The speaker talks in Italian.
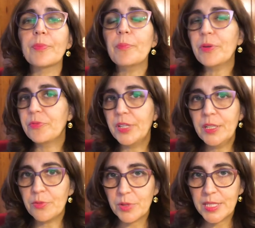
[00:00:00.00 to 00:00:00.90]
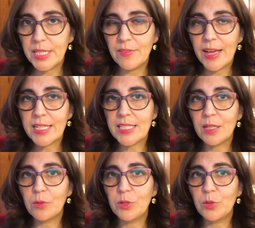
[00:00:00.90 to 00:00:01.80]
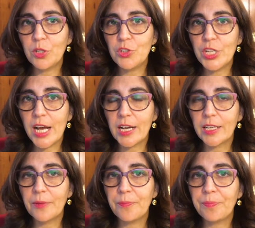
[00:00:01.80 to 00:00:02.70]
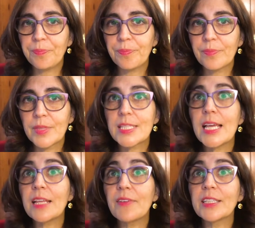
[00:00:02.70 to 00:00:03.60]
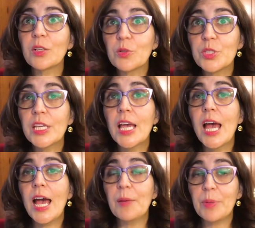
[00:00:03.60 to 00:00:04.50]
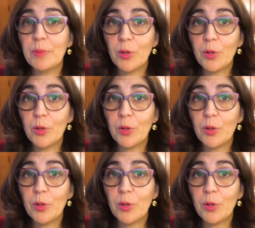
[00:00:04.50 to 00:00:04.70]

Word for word: per fini forse diversi da quelli originari. Si è arrivati così ai primi